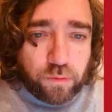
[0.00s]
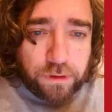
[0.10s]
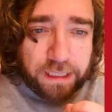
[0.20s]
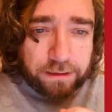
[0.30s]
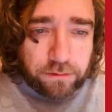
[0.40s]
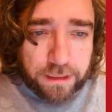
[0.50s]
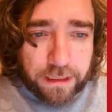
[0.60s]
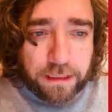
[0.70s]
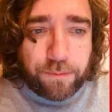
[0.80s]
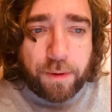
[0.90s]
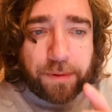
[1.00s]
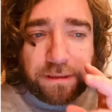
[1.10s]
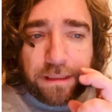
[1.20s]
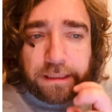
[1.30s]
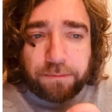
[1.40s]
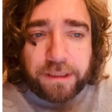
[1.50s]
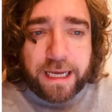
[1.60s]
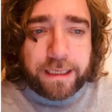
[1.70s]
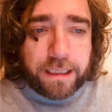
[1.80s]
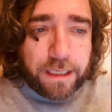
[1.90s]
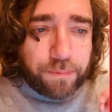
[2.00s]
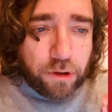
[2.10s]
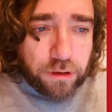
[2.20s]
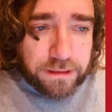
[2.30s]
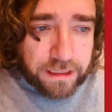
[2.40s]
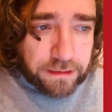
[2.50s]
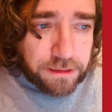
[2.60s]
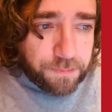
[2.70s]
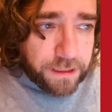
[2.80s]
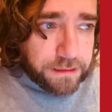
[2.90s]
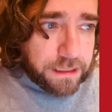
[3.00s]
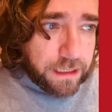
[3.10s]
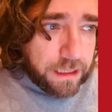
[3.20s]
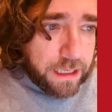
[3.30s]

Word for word: guidato dalla Libia per determinare le priorità di spesa